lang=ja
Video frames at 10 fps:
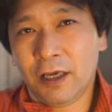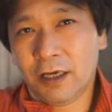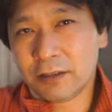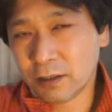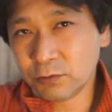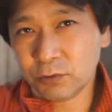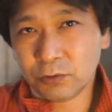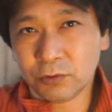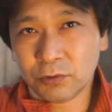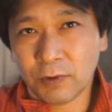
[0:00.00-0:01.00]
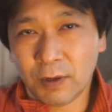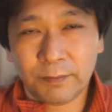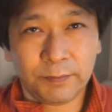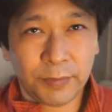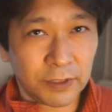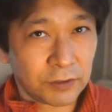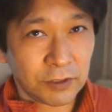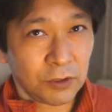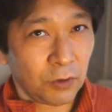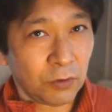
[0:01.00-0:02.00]
サウンドコードは別
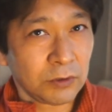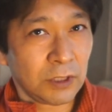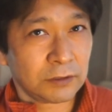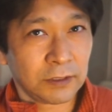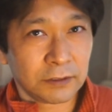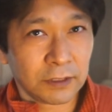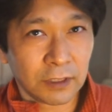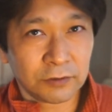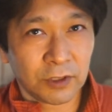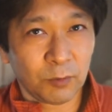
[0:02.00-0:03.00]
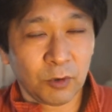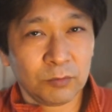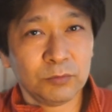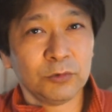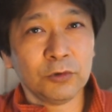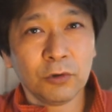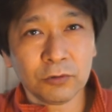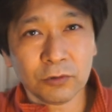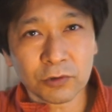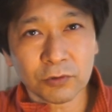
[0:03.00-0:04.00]
に音楽がなくても無
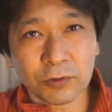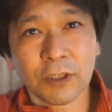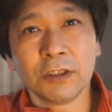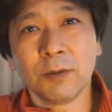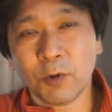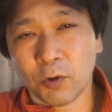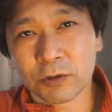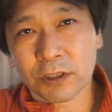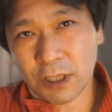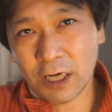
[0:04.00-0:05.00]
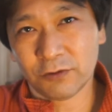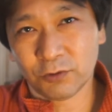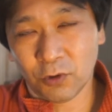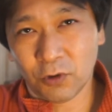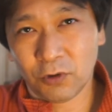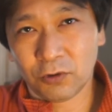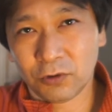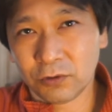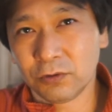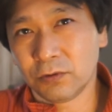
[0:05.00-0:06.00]
音の状態でも使えると
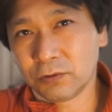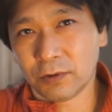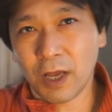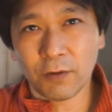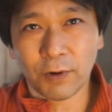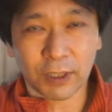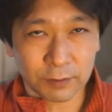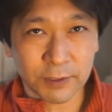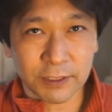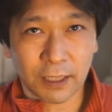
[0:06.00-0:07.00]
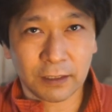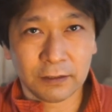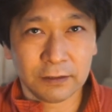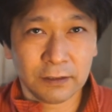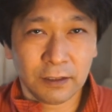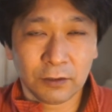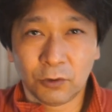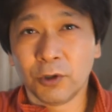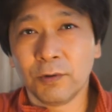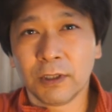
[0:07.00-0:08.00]
いうことが分かりました。
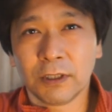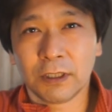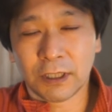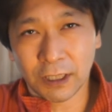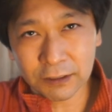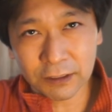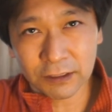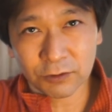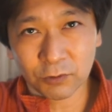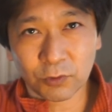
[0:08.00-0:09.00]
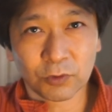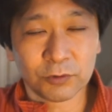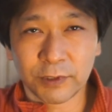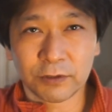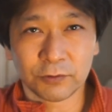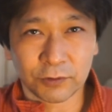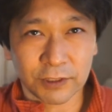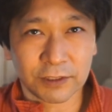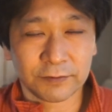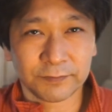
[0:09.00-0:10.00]
これはかなり驚くべきことで
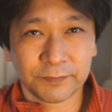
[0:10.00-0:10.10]
す。